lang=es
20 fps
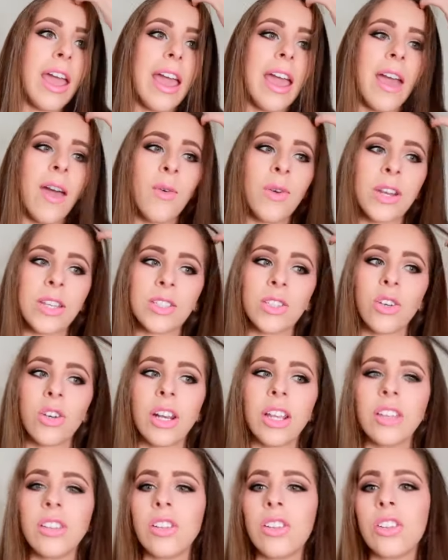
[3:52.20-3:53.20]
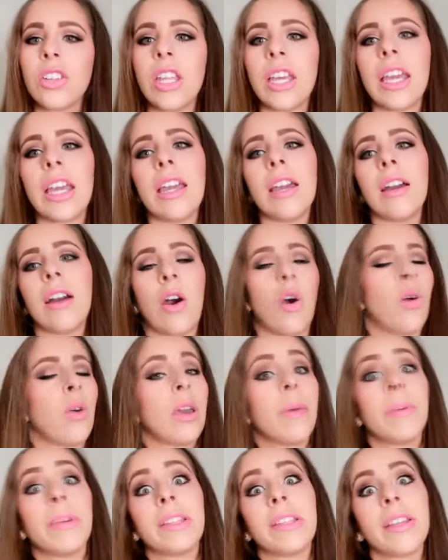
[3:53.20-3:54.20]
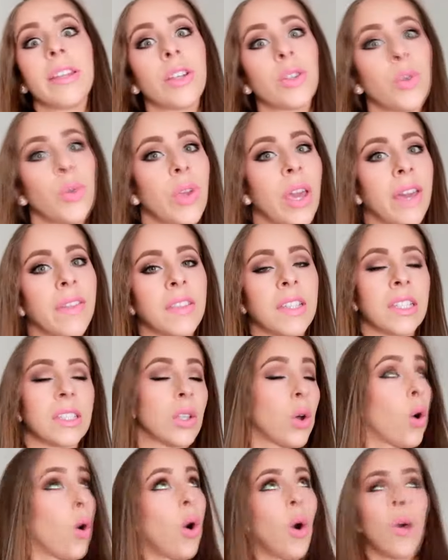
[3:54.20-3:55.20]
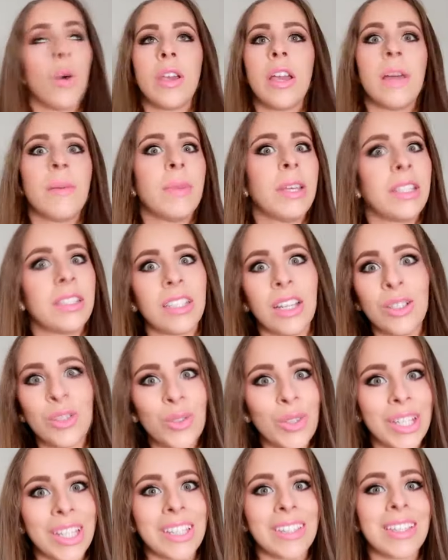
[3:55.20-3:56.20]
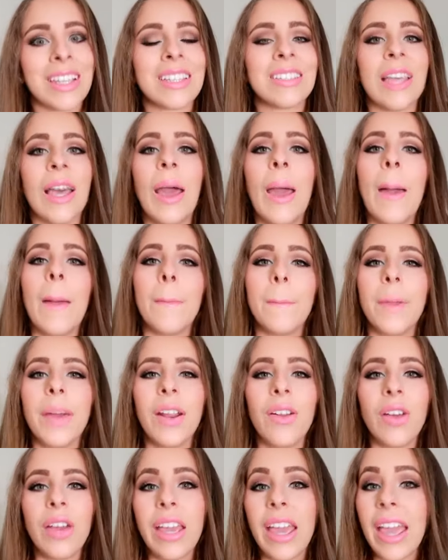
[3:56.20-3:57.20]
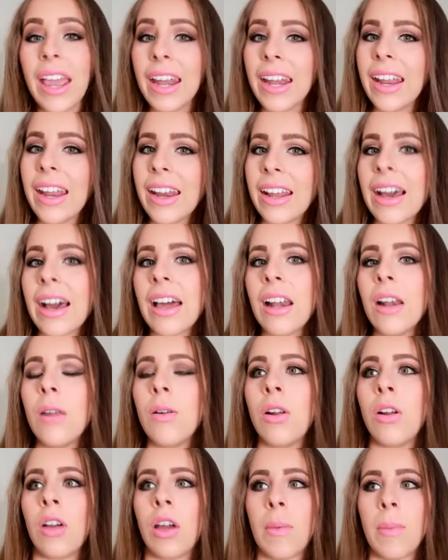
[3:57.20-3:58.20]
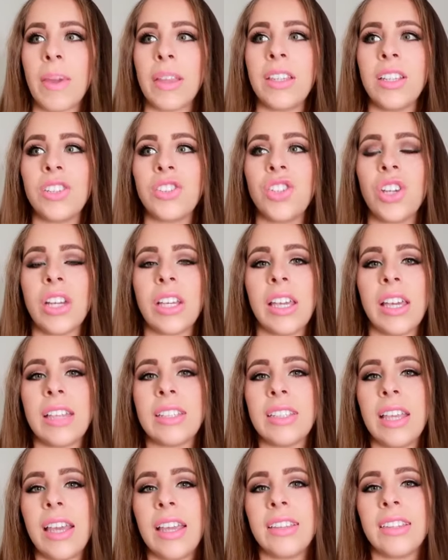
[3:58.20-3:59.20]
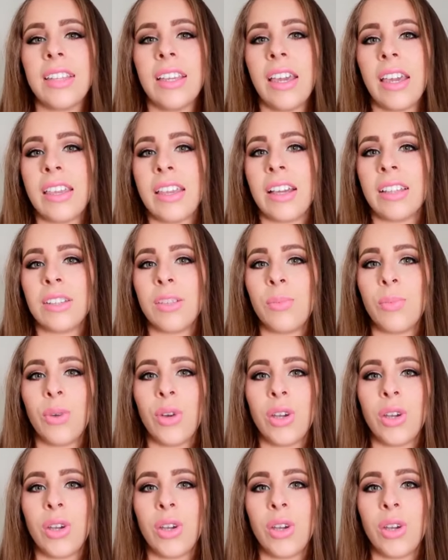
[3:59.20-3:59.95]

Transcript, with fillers: es una zona en donde obviamente hay estudiantes, obviamente hay turistas, pero en general lo que me han dicho es que es gente que ya está un